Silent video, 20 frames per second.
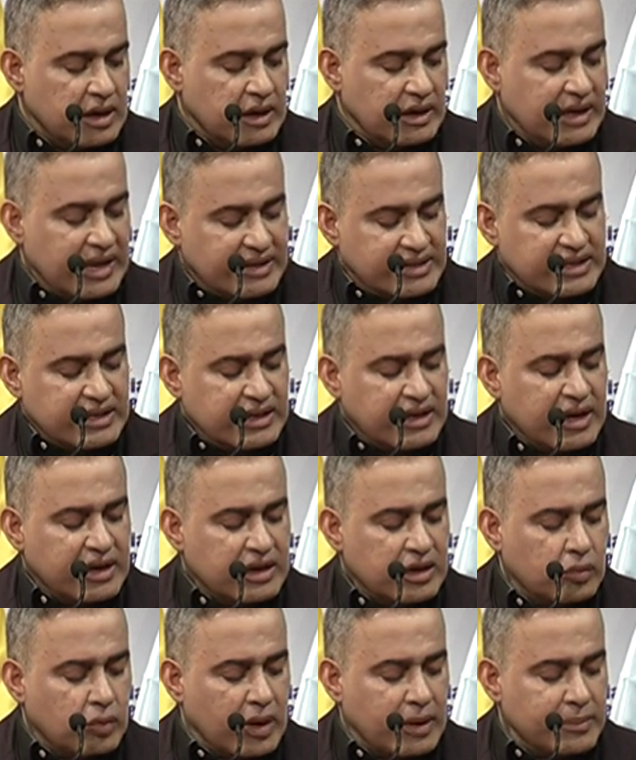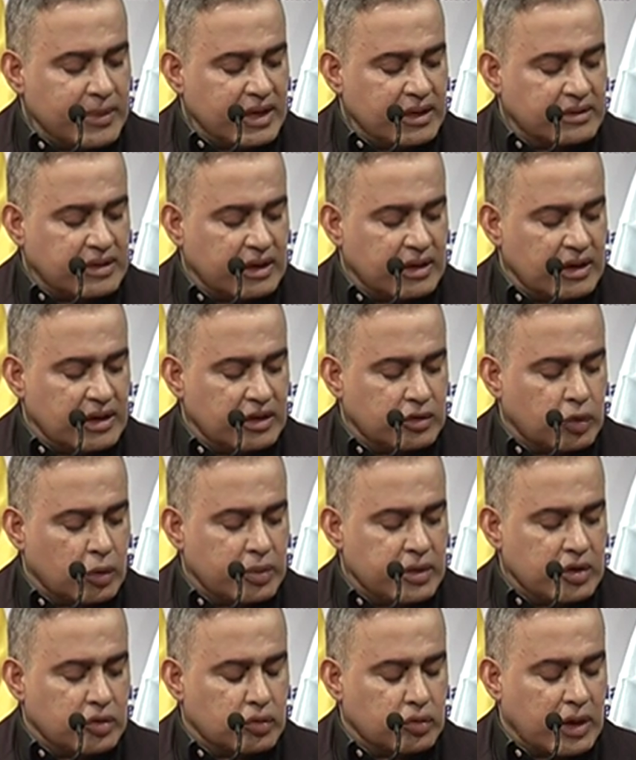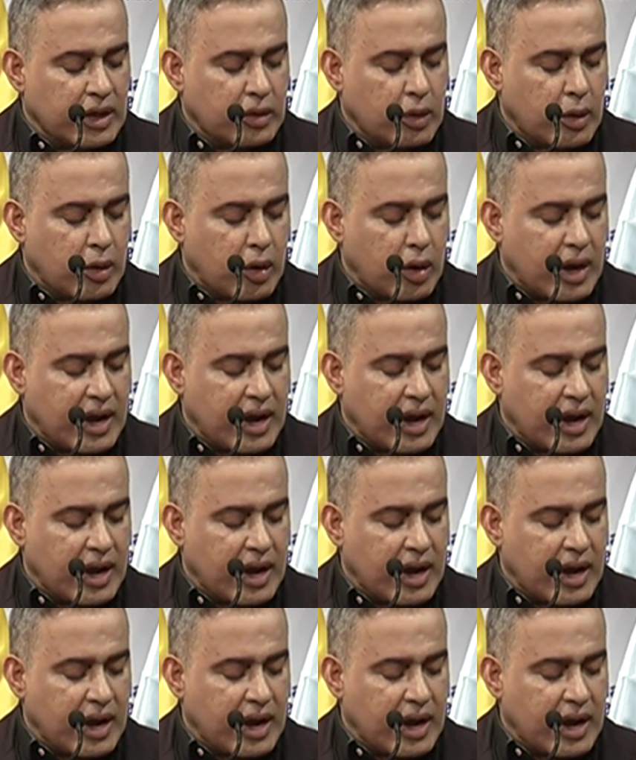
Le siguen igualmente delitos vinculados